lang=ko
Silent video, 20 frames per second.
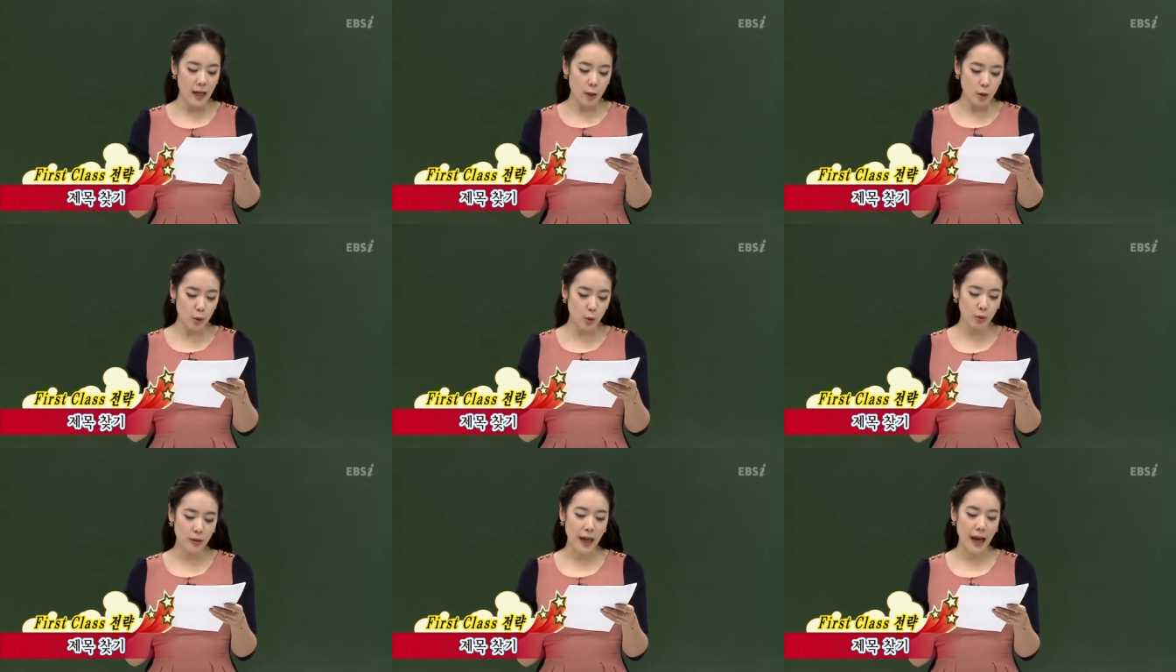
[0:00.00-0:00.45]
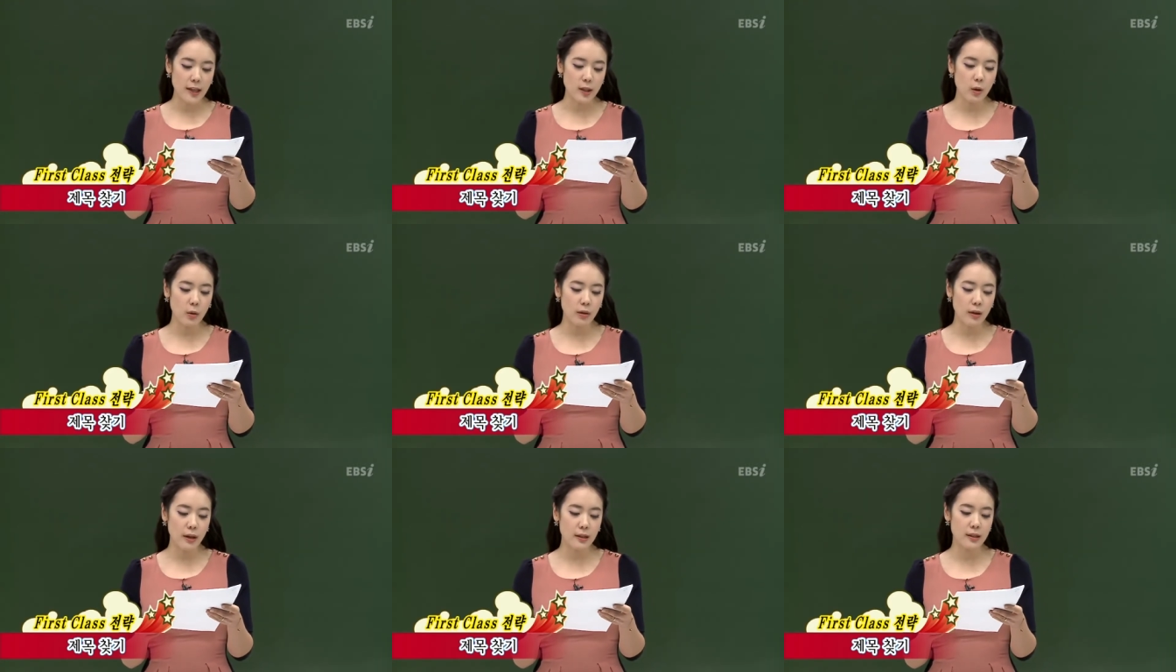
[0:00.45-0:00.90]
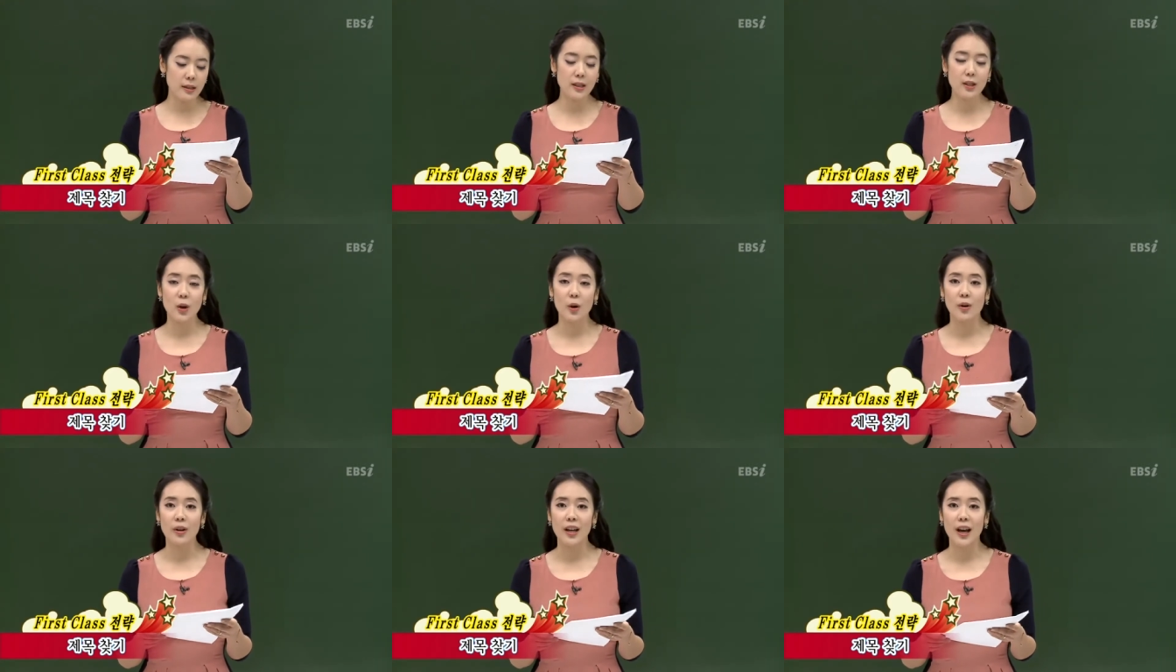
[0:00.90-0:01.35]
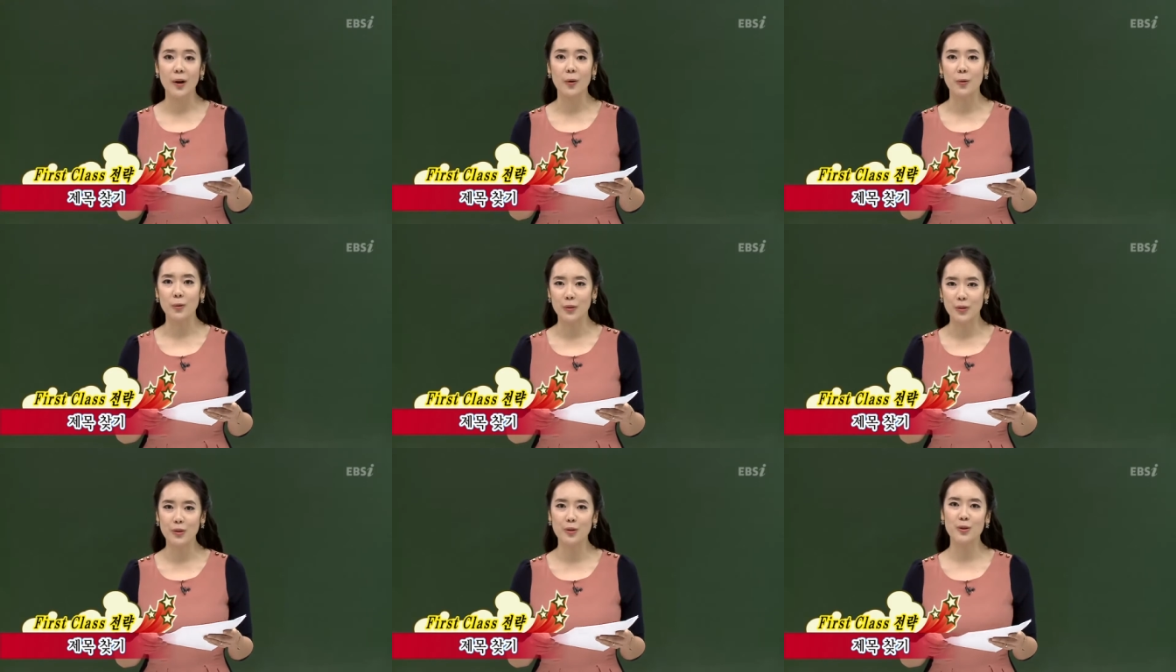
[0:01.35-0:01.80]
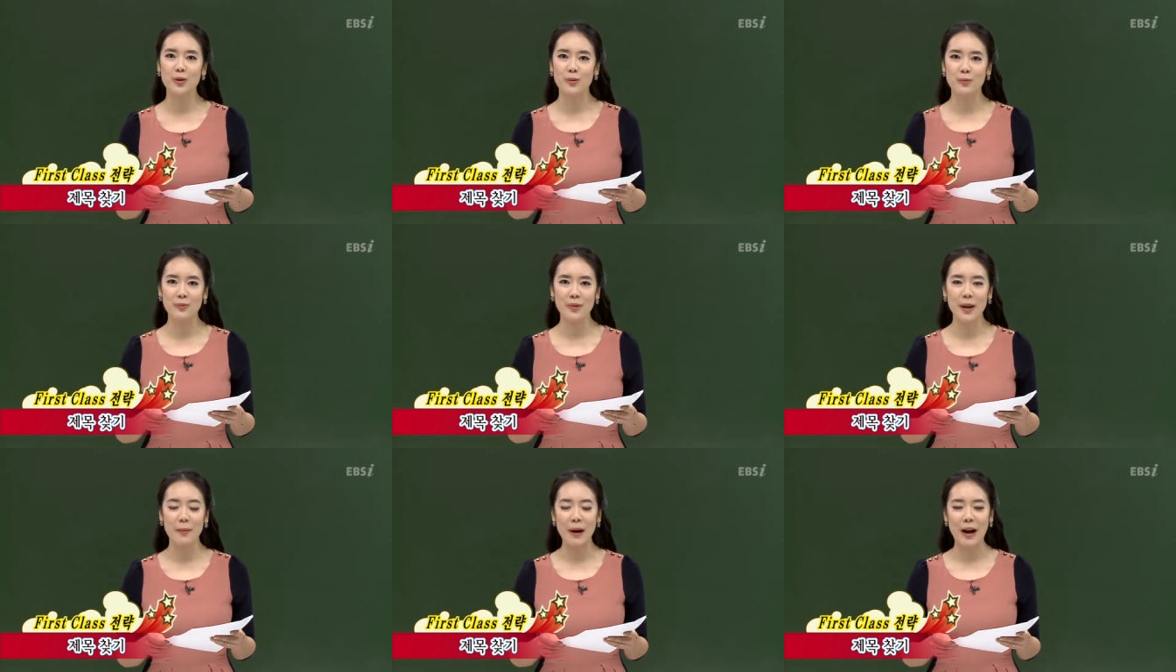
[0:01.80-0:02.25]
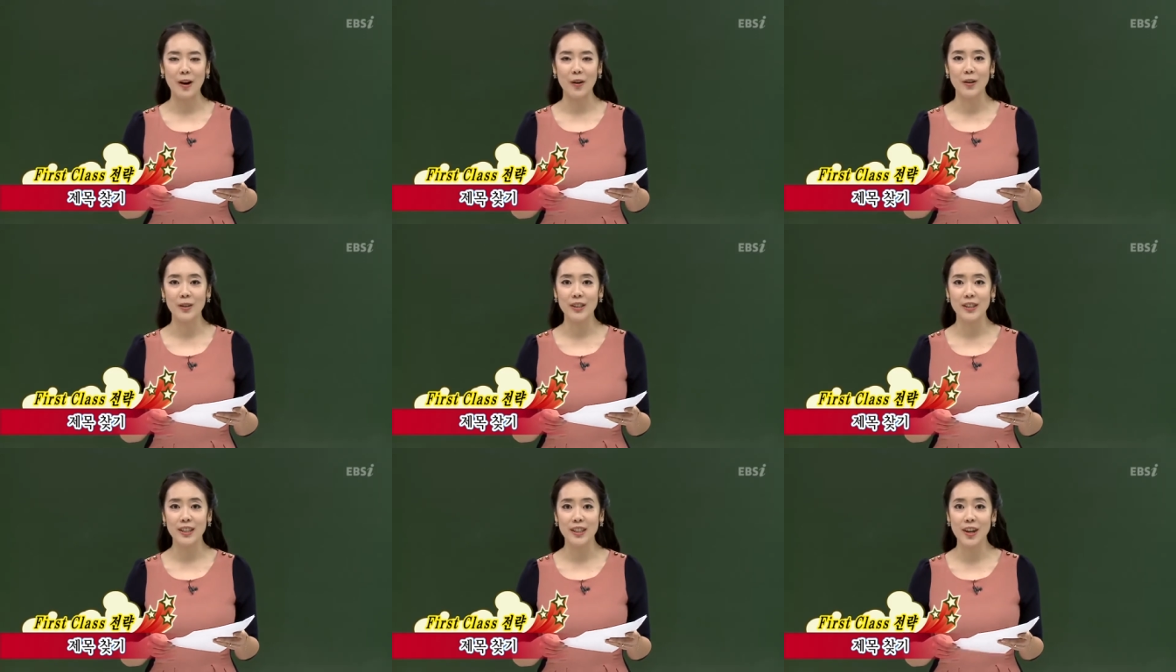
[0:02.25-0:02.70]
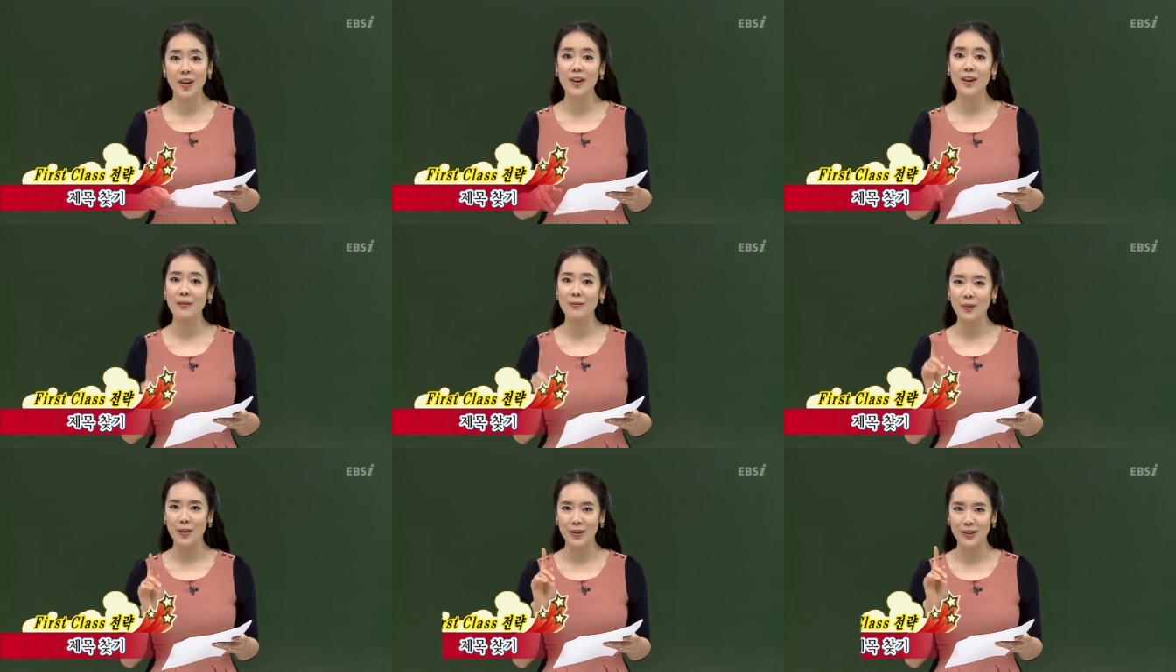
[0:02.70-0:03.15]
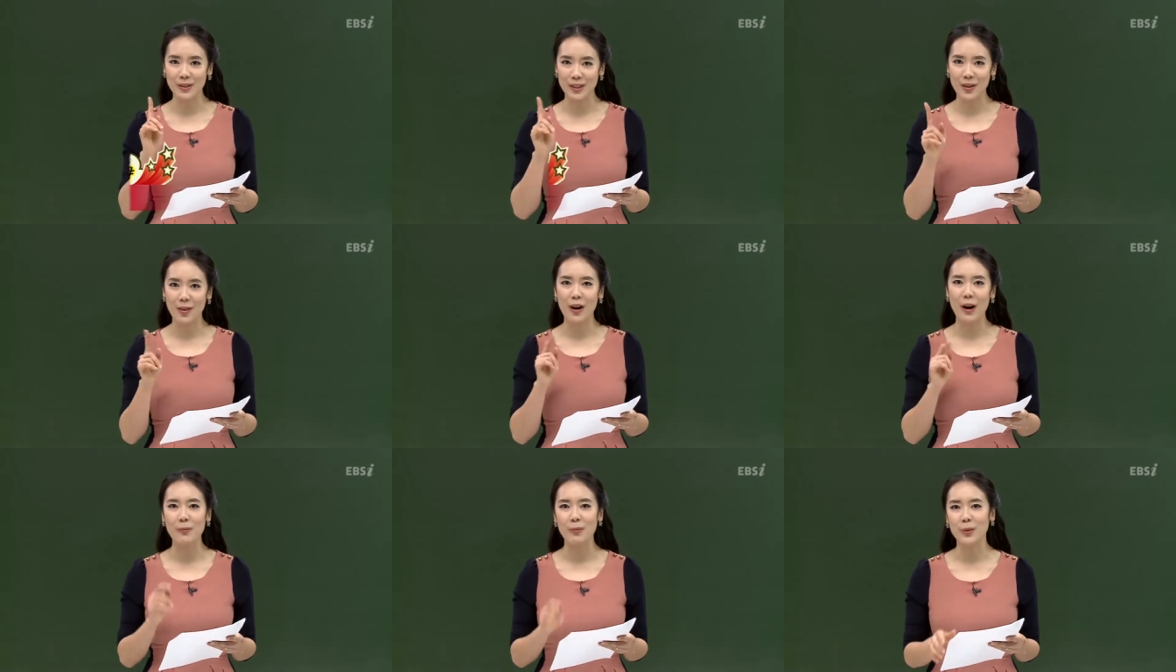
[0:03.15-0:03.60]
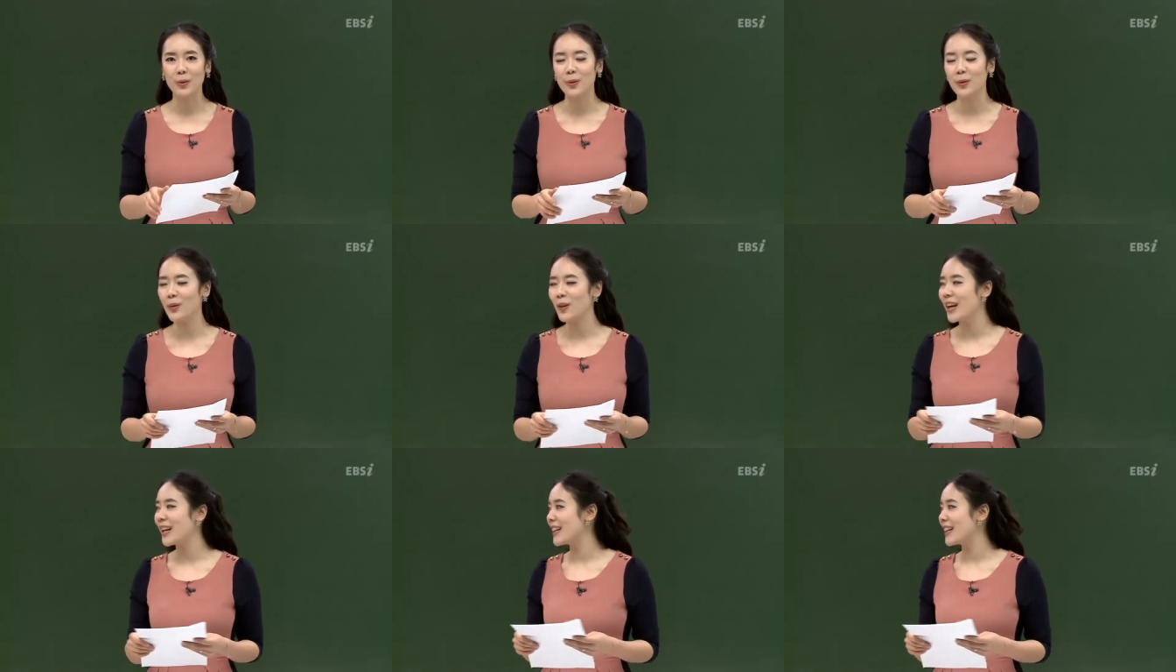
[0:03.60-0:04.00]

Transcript: 총 다섯 가지 전략 오늘도 준비해 봤거든요. 한번 들어가 보도록